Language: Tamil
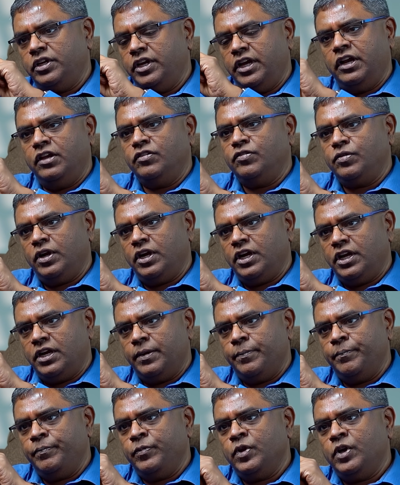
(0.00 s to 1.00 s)
இல்லைன்னு சொல்லலை
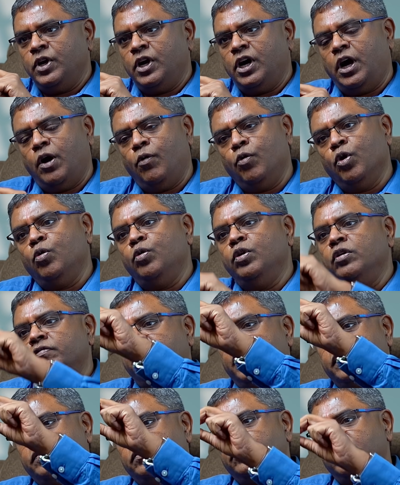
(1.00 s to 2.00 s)
அவ்வளோ ஒன்றும்
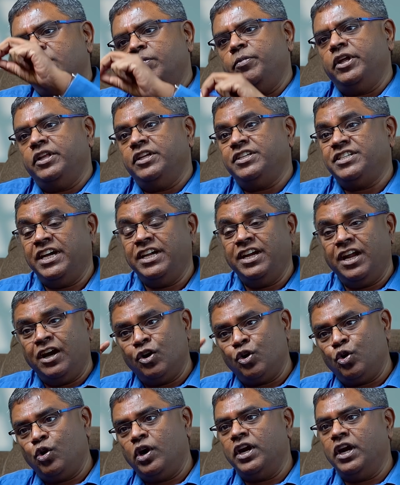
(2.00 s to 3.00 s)
ஃபாஸ்ட்டுன்னு சொல்ல முடியாது சைனா
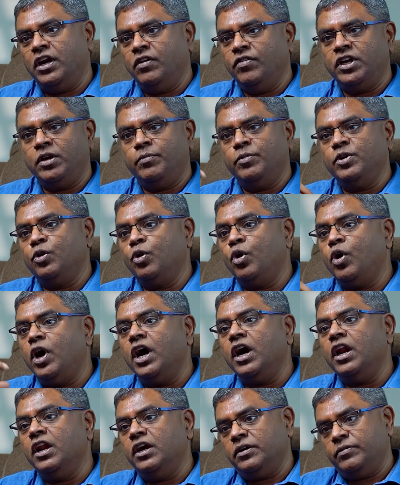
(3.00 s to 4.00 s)
க்ரோ ஆன அளவுக்கு நம்ம க்ரோ
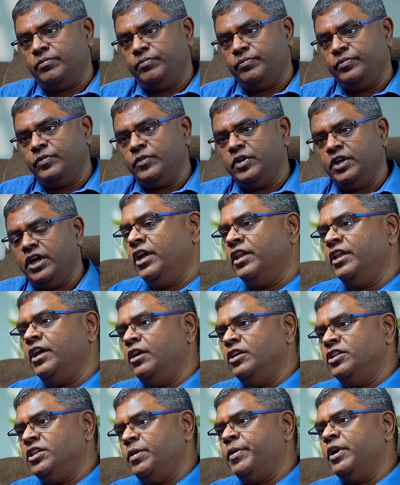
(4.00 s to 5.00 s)
ஆகலை
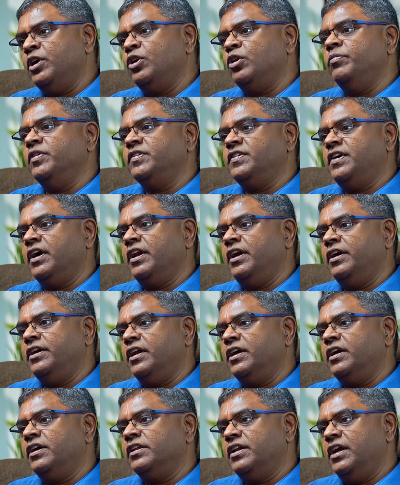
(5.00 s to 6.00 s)
இருந்தாலும் ஜப்பான் ரொம்ப
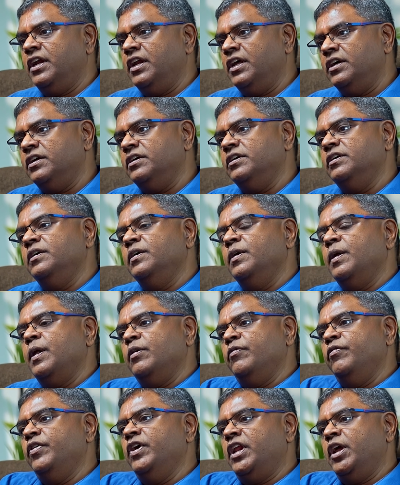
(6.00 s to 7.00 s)
ஸ்டாக்னெண்ட்டாக இருக்கிறதுனால
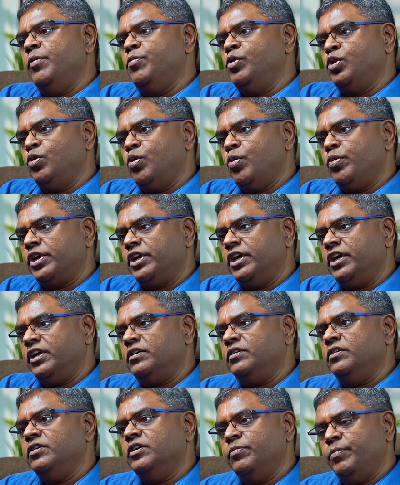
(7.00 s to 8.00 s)
வி ஆர் ஏபிள் டு ஓவர் டேக்
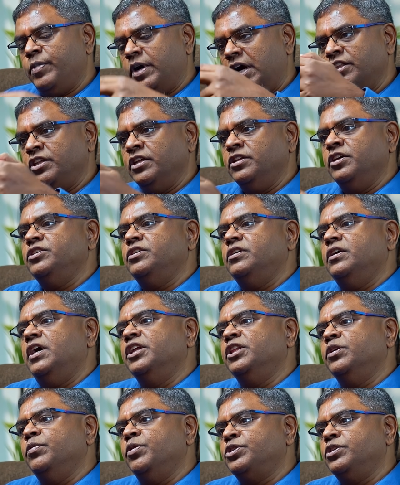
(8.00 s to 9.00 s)
இப்போ அடுத்தது
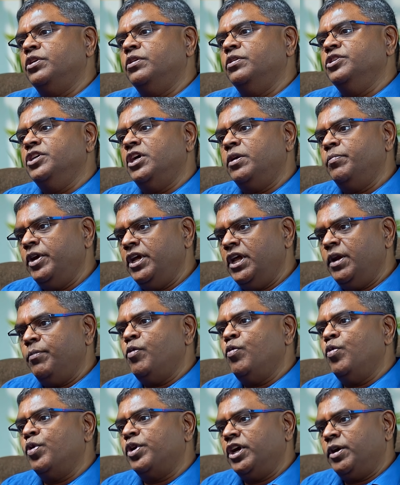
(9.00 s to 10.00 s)
அடுத்த வருஷம் ஜெர்மனியை
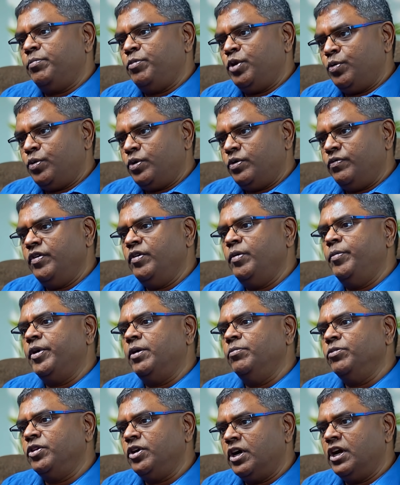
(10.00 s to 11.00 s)
நம்ம ஓவர் டேக் பண்ணுவோம் இது
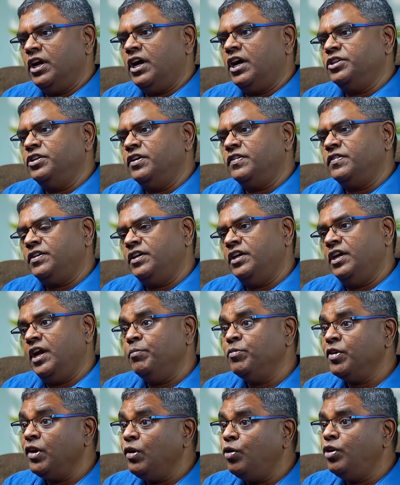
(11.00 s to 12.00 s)
இருக்கும் தேர்ட் லார்ஜஸ்ட் இன்
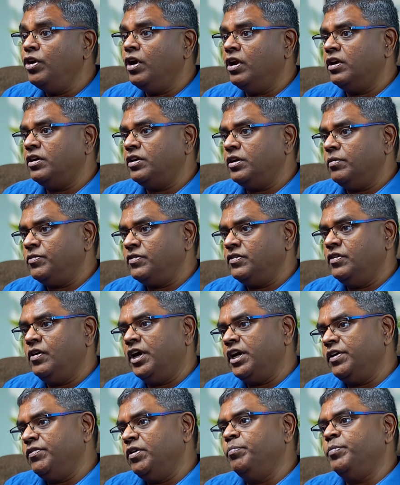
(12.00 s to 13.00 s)
அப்சல்யூட் டாலர் டர்ம்ஸ்
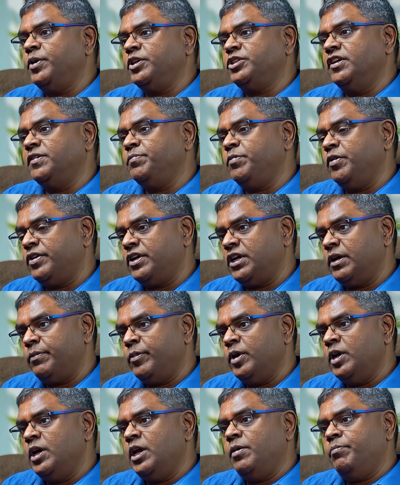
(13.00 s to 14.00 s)
நாட் ஈவன் பர்ச்சேஸ் பவர் டர்ம்
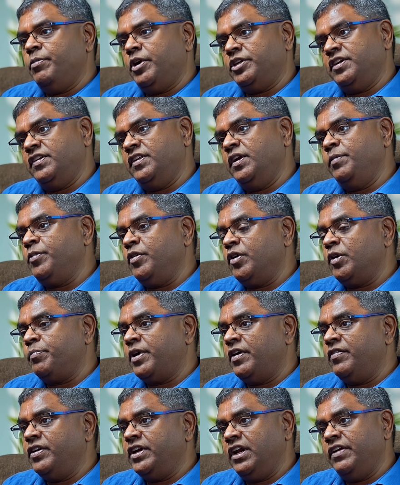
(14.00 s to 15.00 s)
பர்ச்சேசிங் பவர்
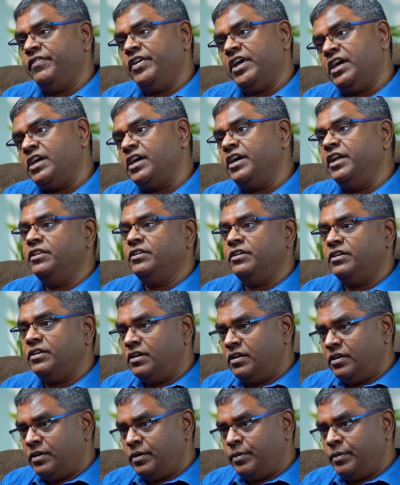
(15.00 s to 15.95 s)
ப்ராவர்ட்டியில் வி ஆர் ஆல்ரெடி தேர்ட்